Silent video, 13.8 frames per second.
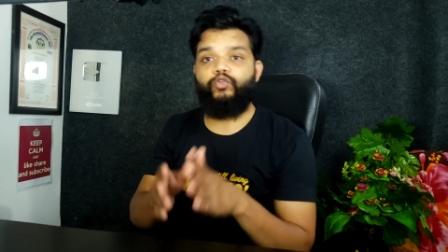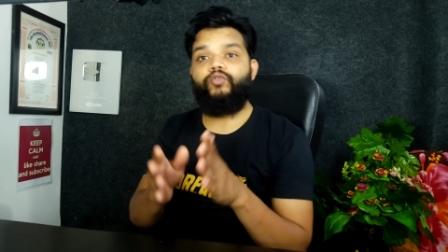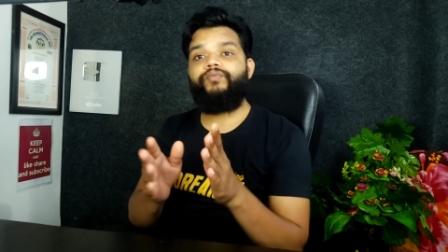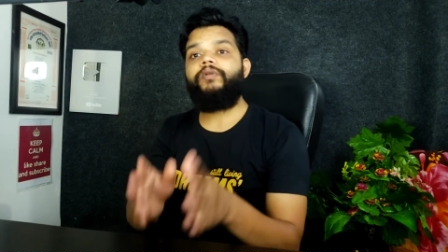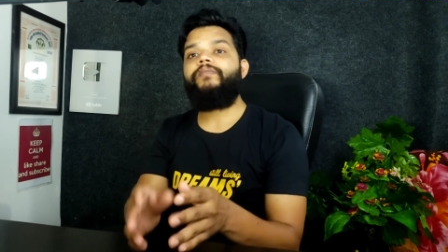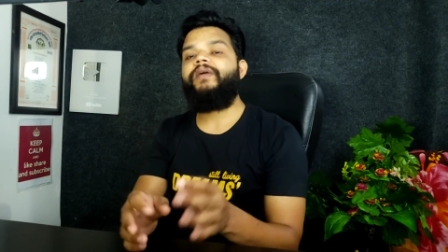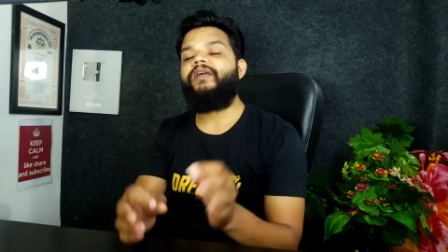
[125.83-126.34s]
तो
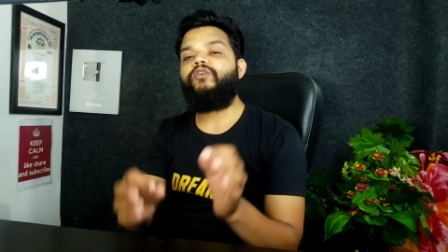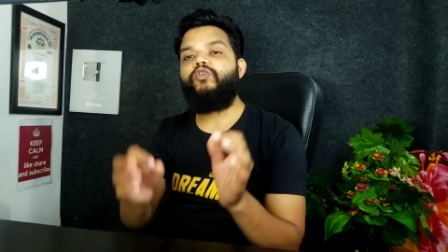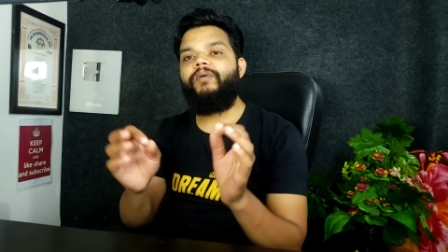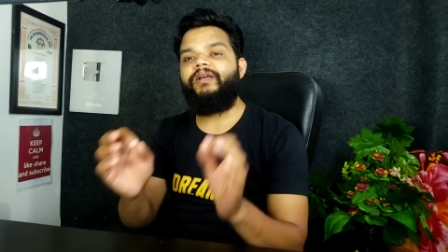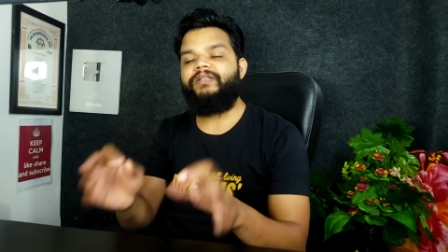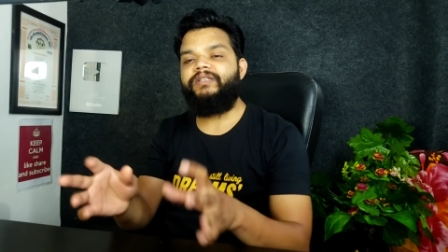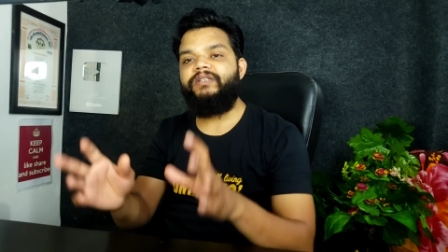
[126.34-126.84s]
फिर
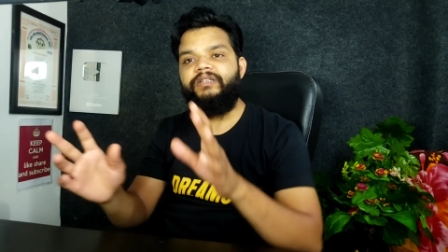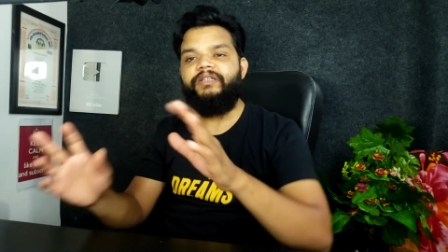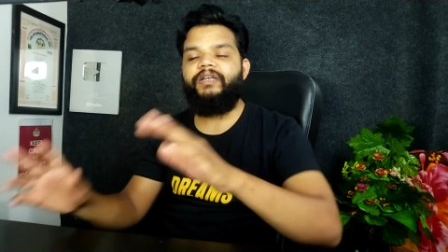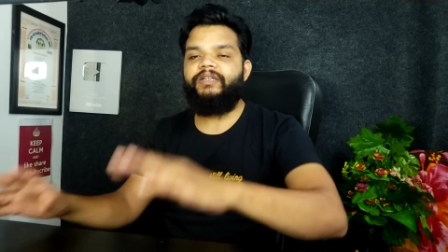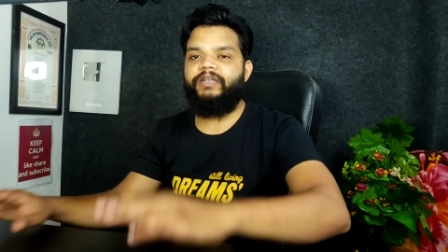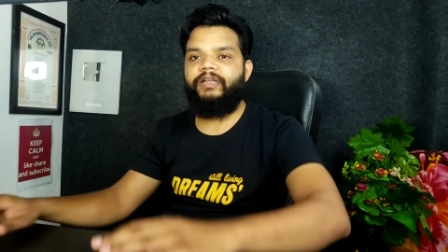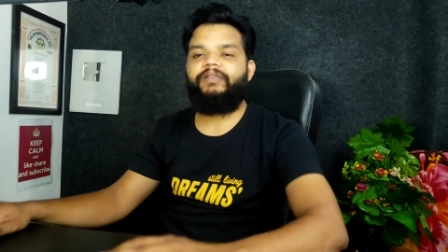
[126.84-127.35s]
बैंकोमाइसिन
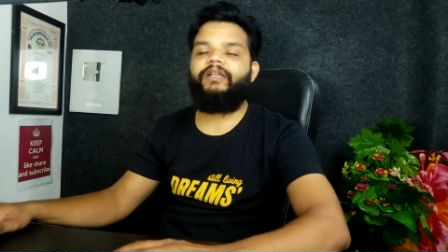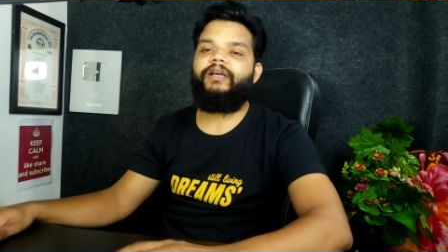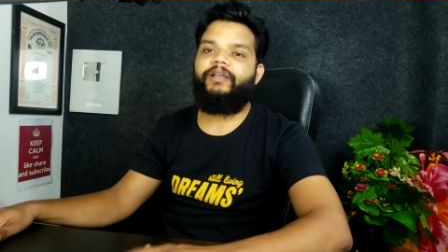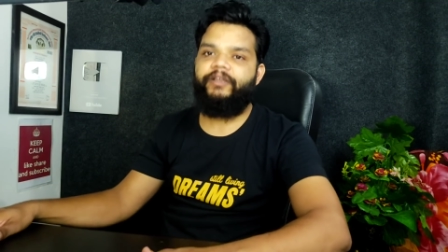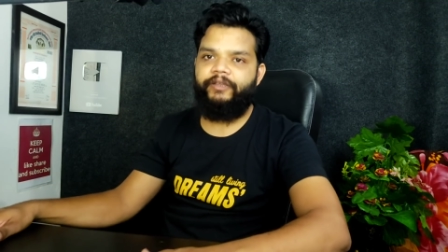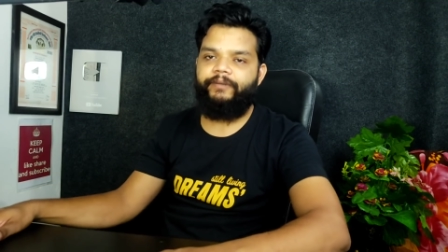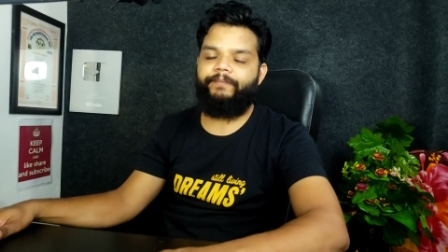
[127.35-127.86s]
दिया जाता
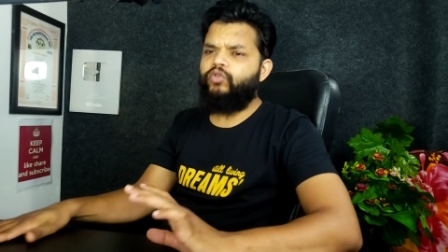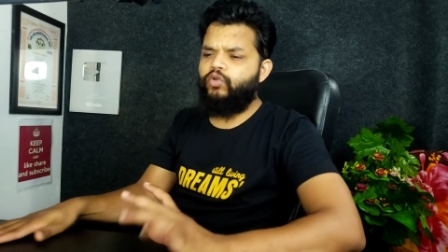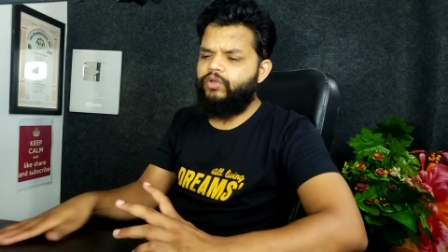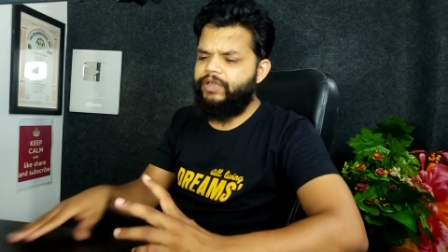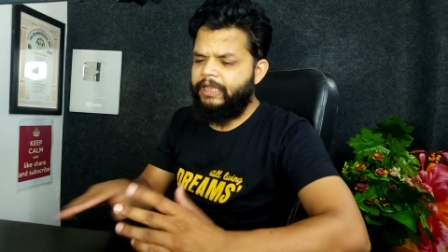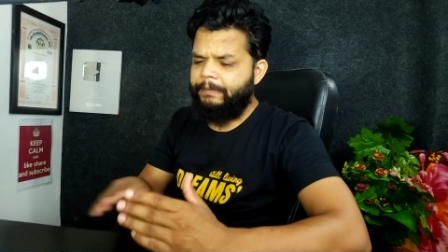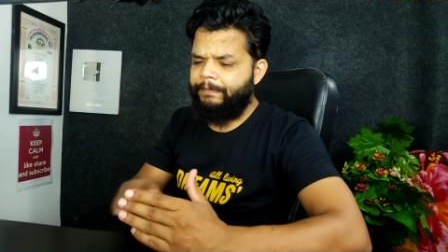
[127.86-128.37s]
है
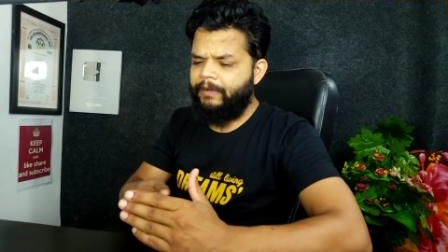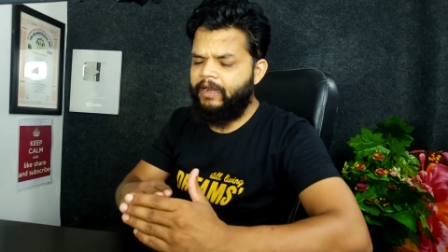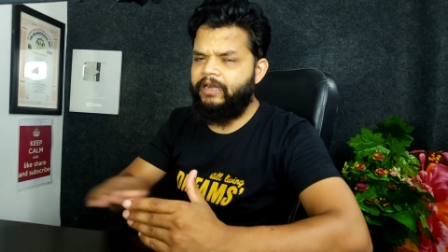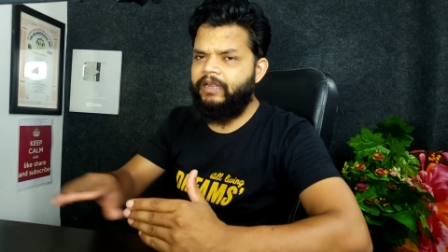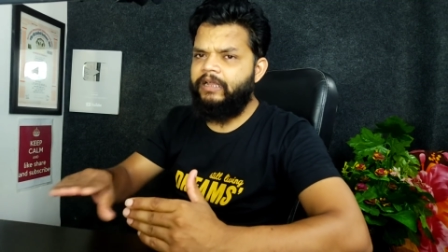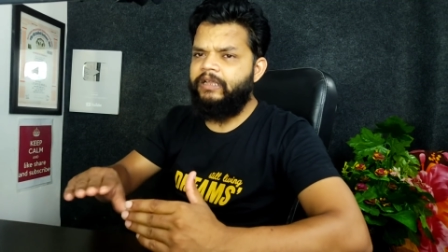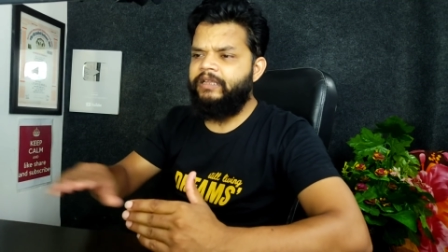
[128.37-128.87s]
तो एक
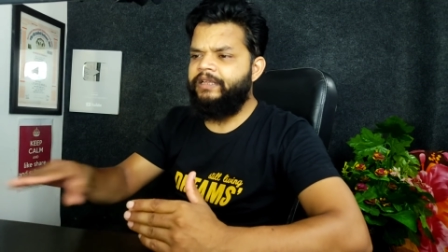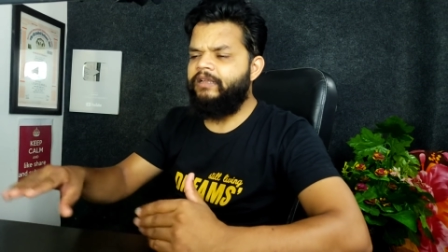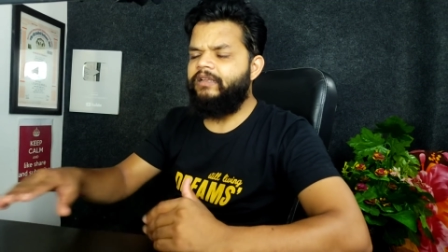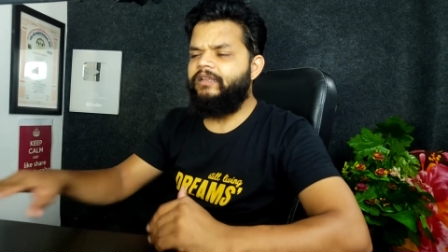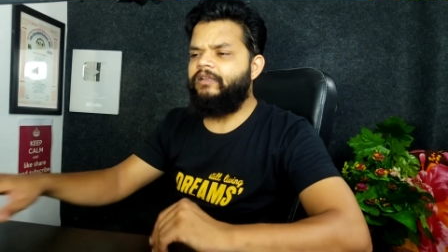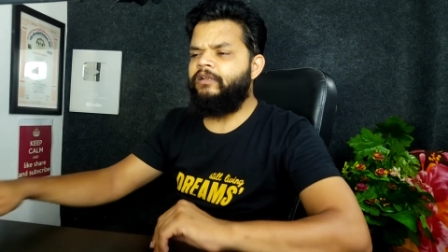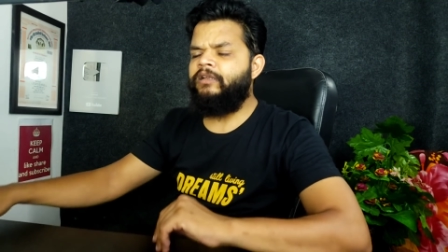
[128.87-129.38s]
प्रकार का ये
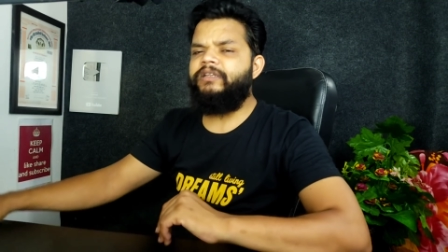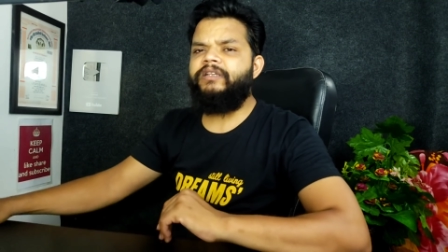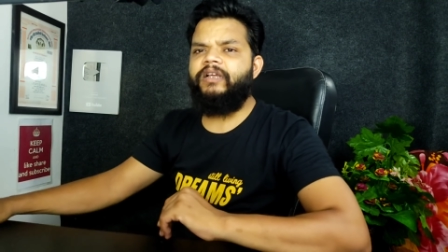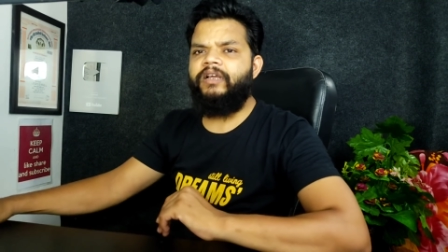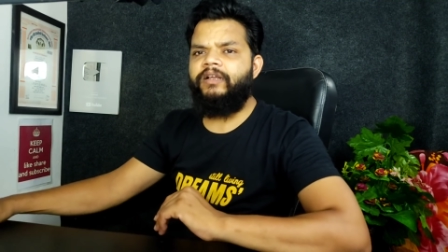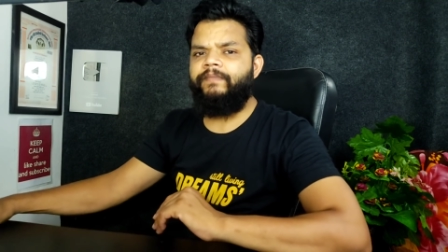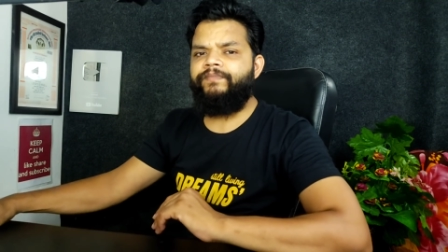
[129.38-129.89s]

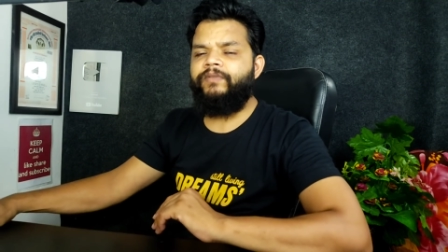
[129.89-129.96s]
इनका